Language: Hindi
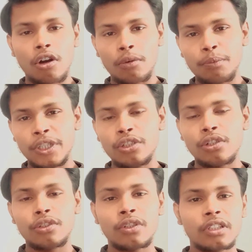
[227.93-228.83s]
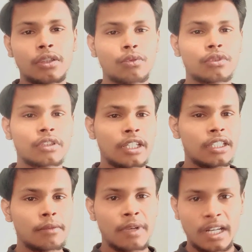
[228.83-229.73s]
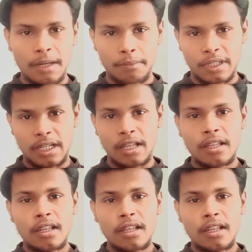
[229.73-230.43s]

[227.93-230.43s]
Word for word: और वीडियो जो है कुछ सही से बनाना पड़ेगा